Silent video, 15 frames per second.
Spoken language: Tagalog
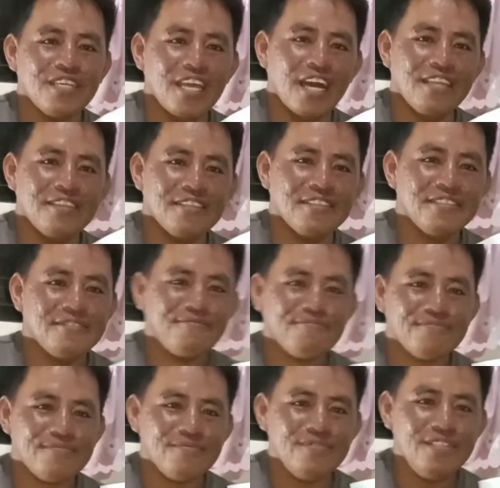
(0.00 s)
Yan.
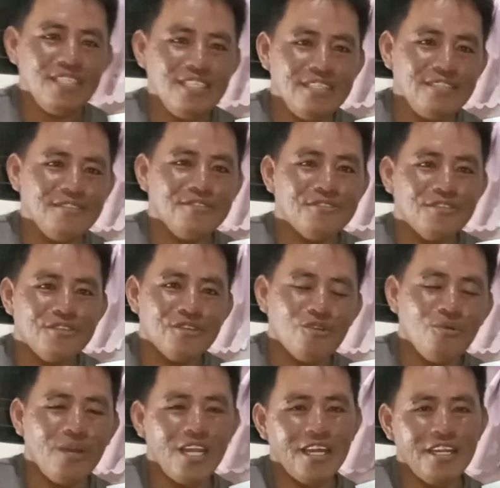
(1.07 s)

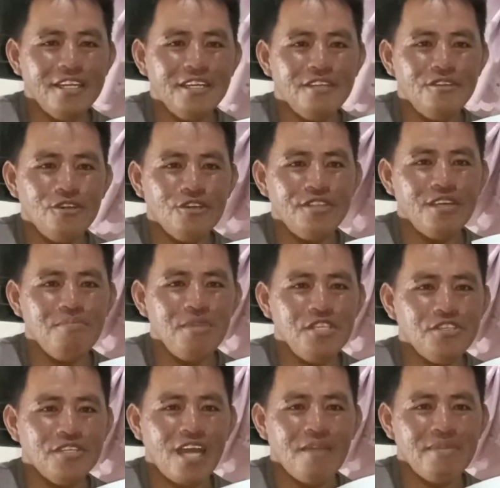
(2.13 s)
Kung wala nanonood ng
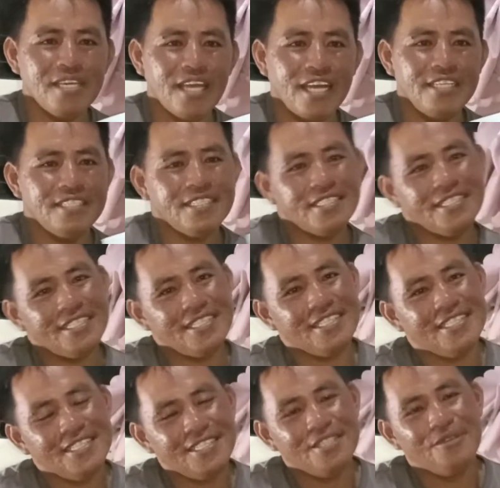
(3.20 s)
video namin guys,
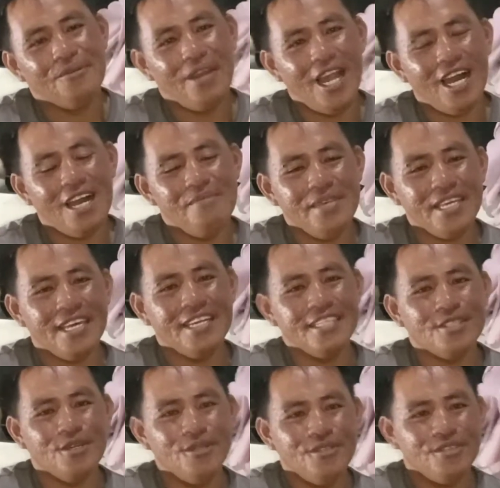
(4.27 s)
wala kaming
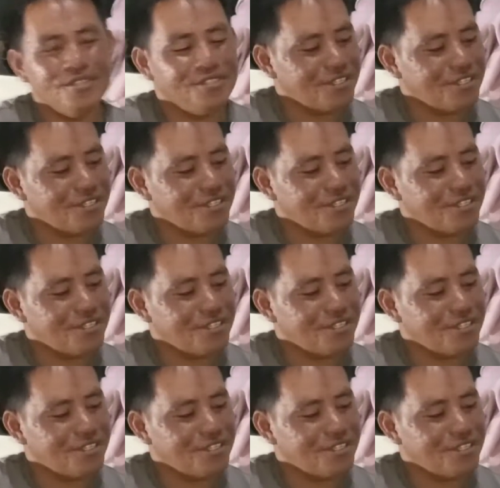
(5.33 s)
ganito.